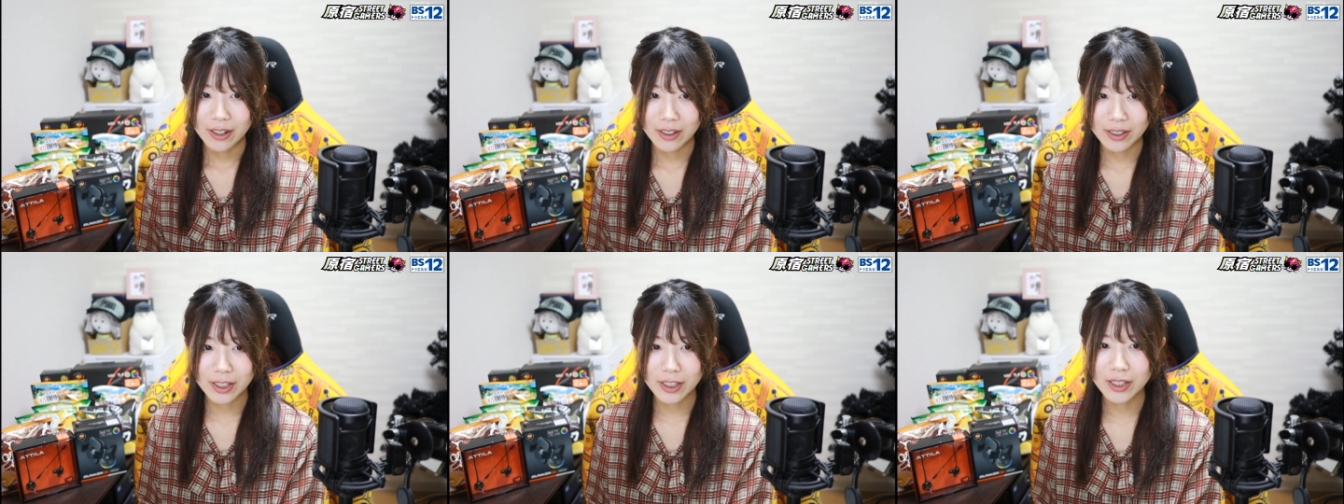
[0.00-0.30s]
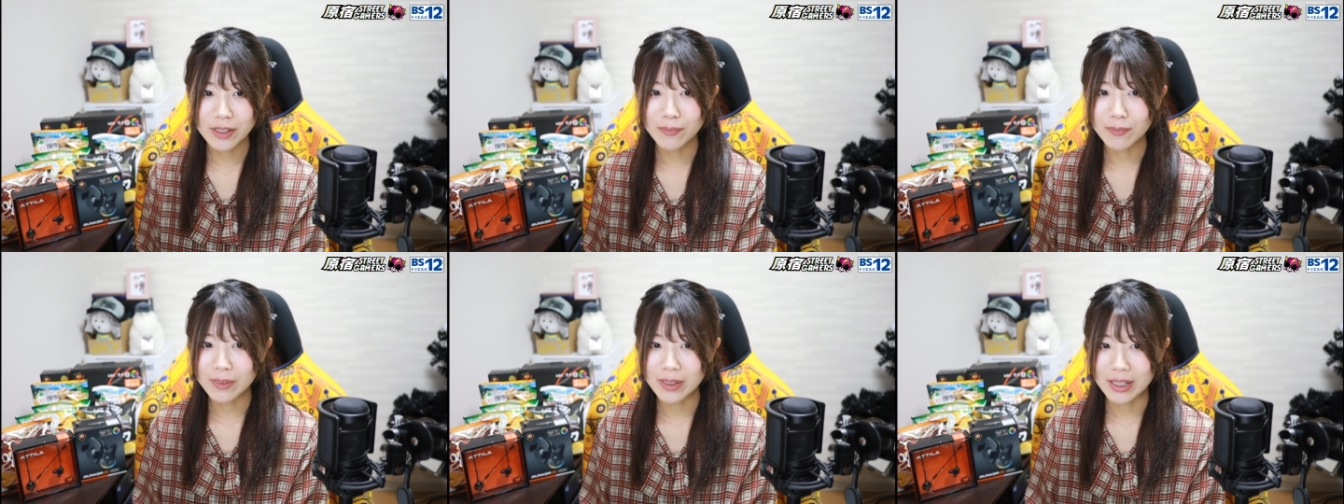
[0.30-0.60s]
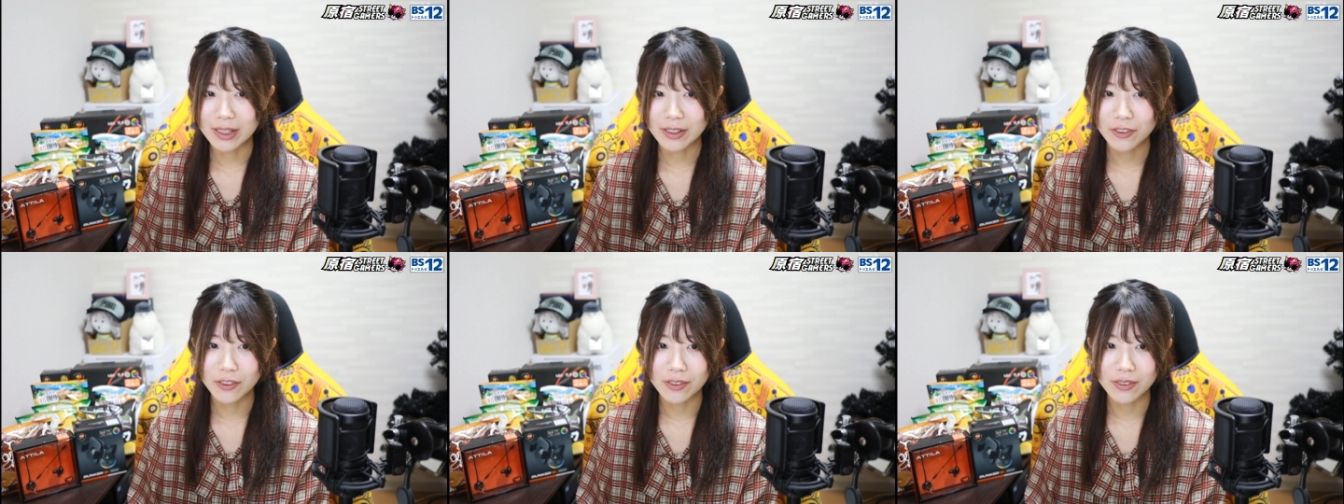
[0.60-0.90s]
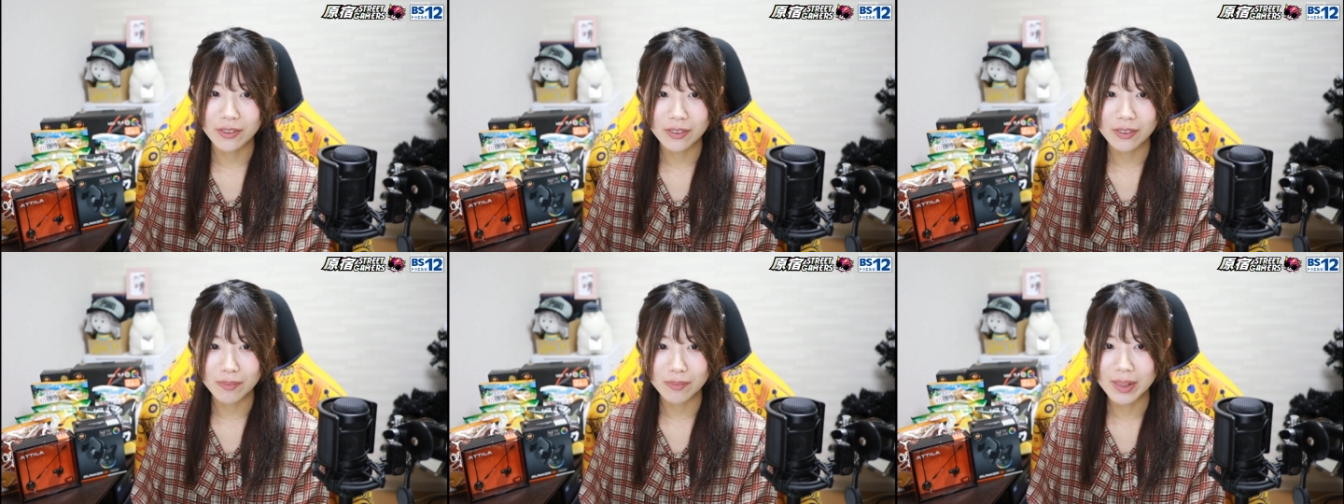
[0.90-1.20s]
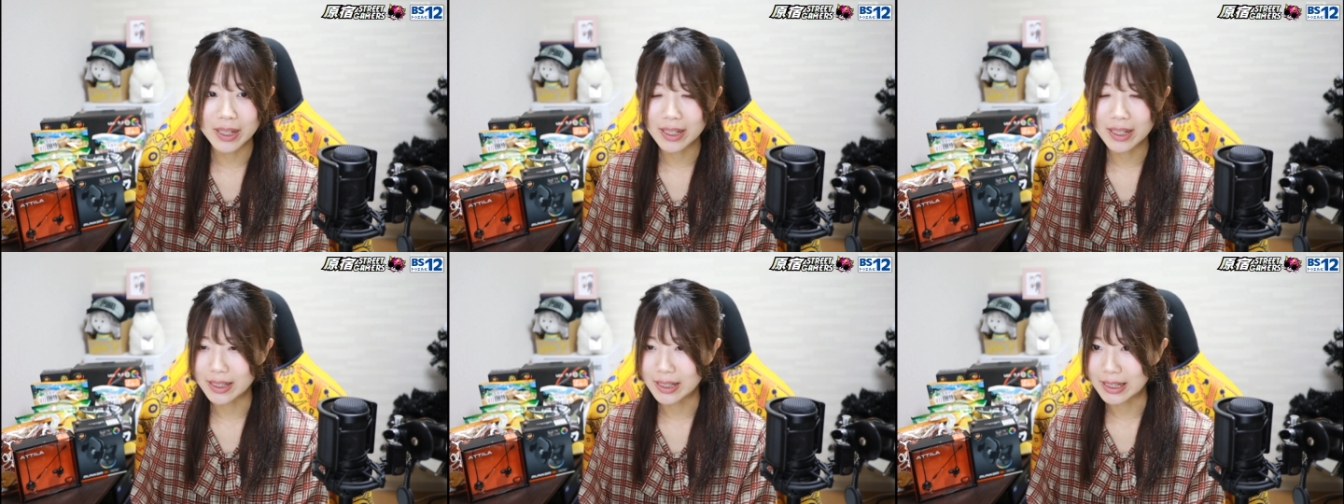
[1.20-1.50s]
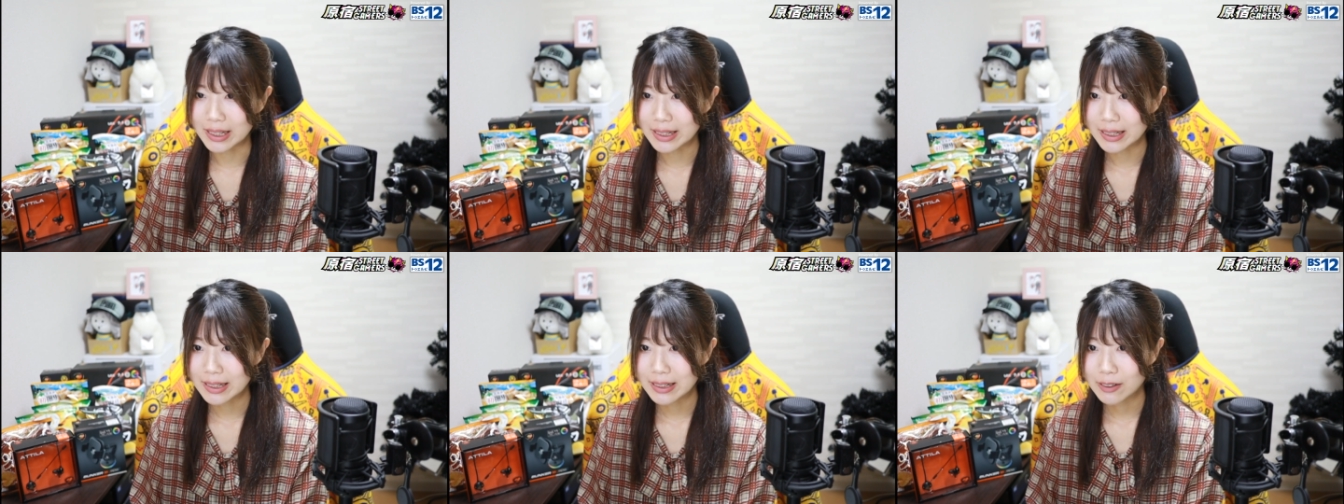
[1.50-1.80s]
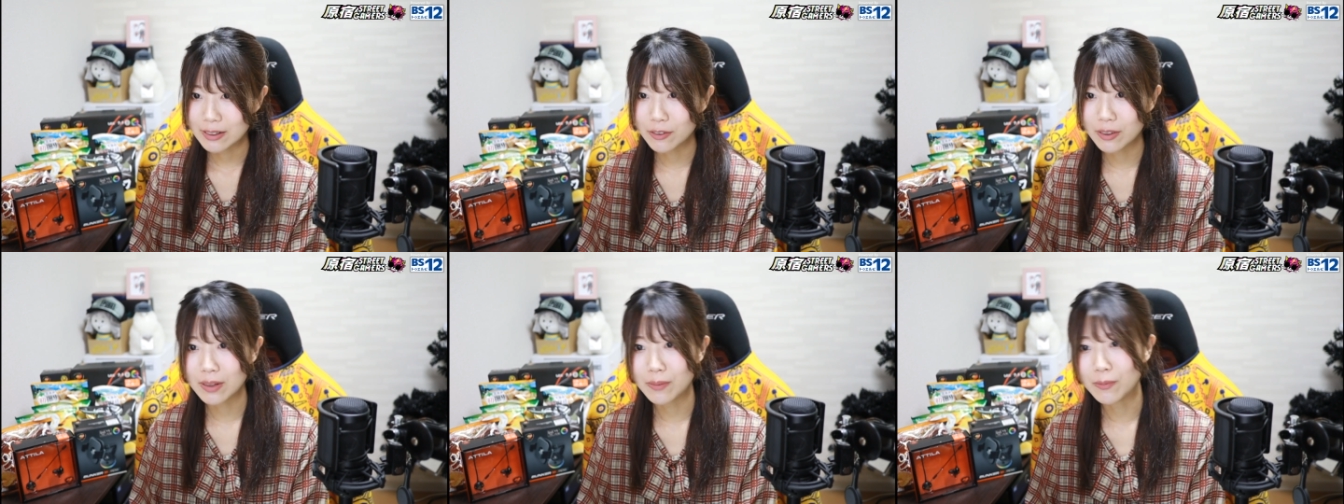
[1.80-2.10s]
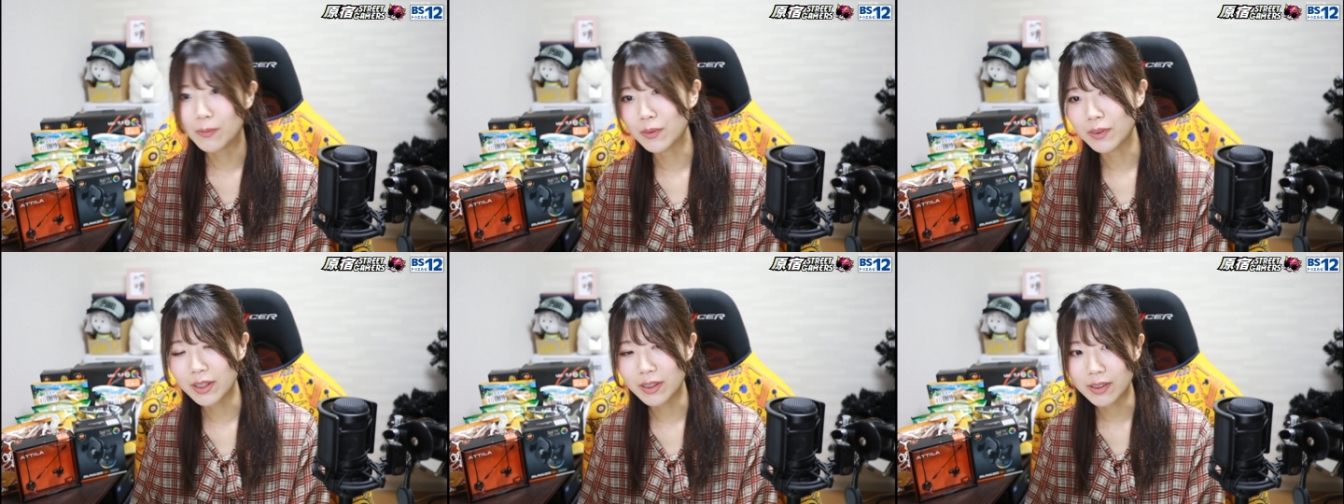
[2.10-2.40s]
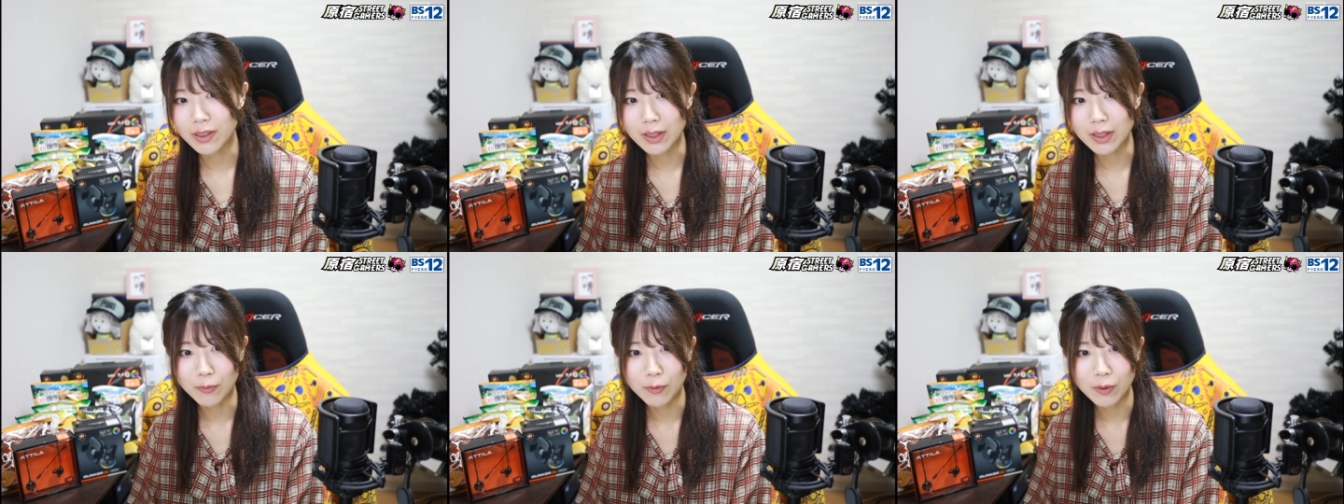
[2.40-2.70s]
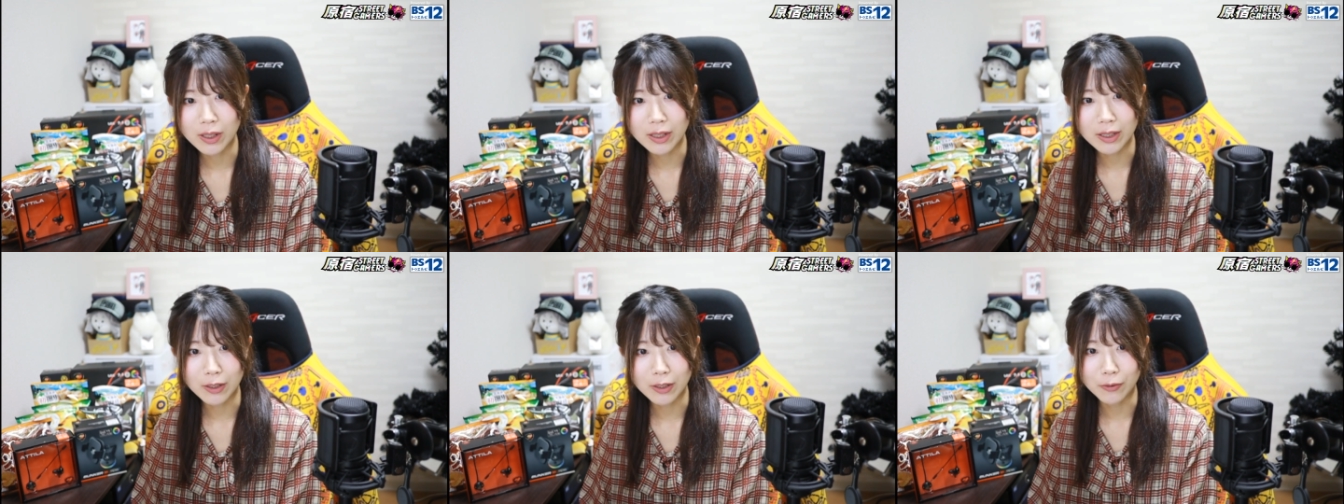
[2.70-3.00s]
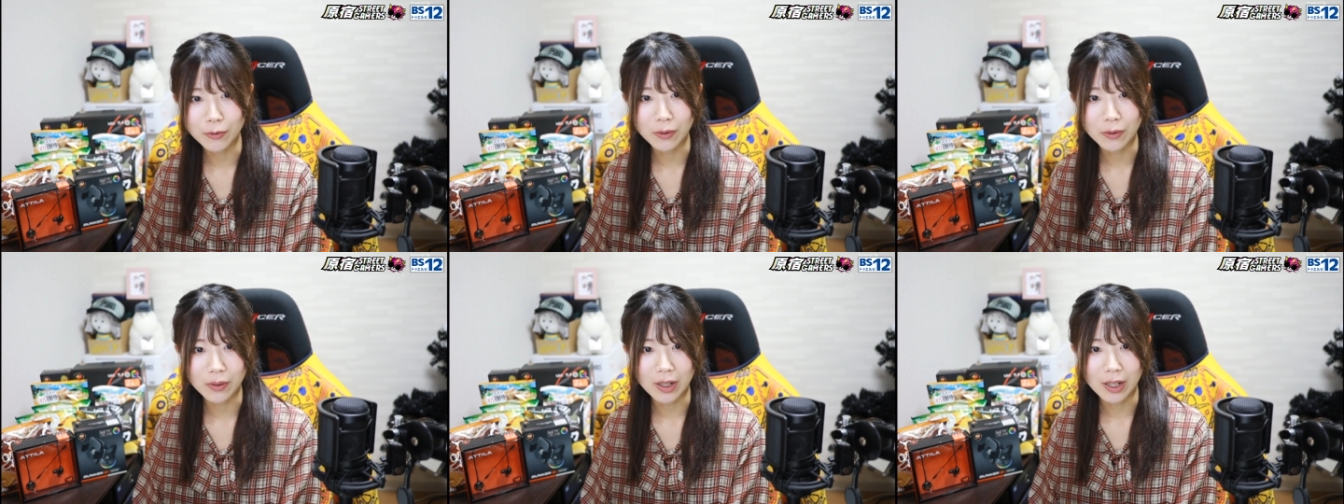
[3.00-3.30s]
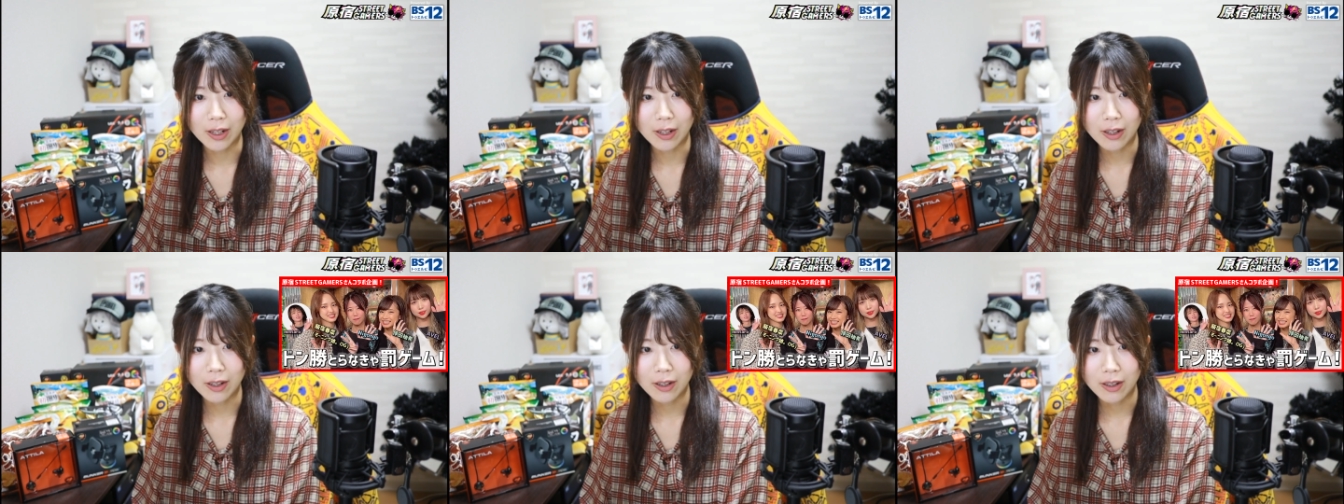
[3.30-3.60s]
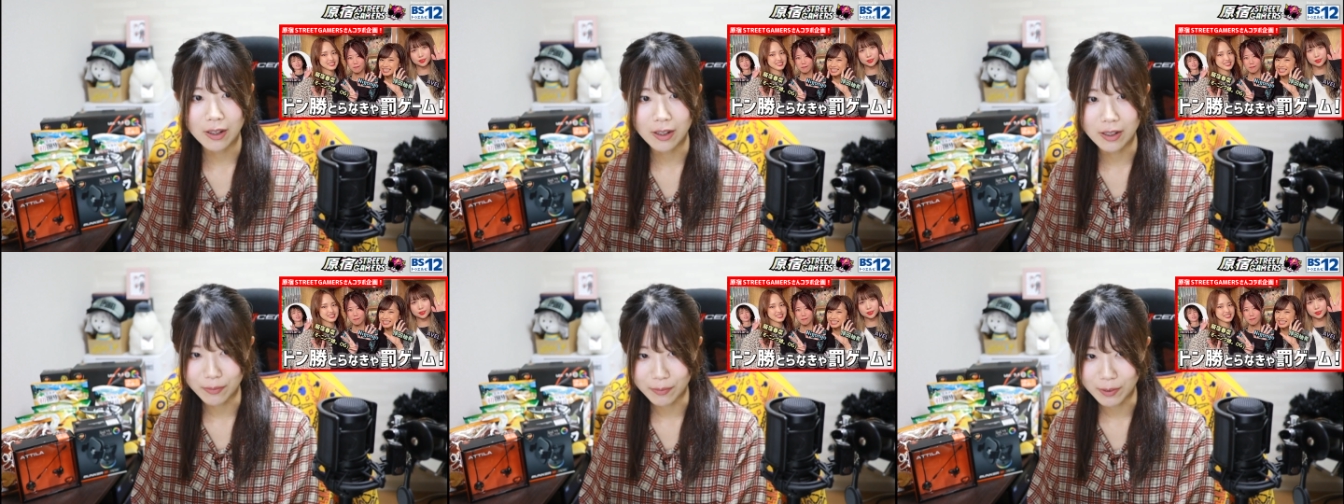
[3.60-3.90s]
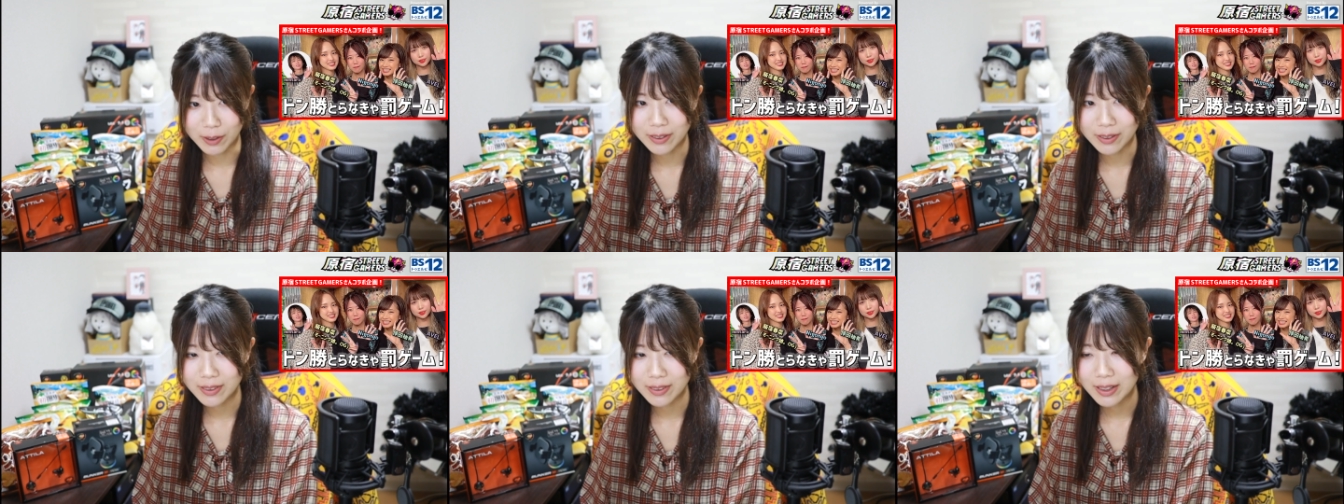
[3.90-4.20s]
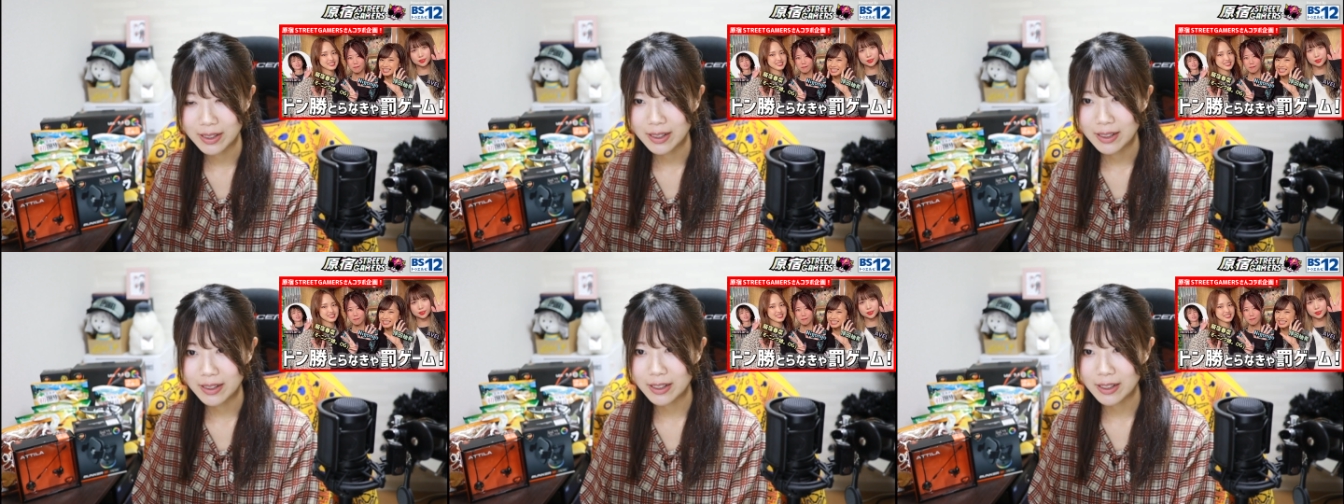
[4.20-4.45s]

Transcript: 私もね、所属前にコラボをさせてもらったことがあります。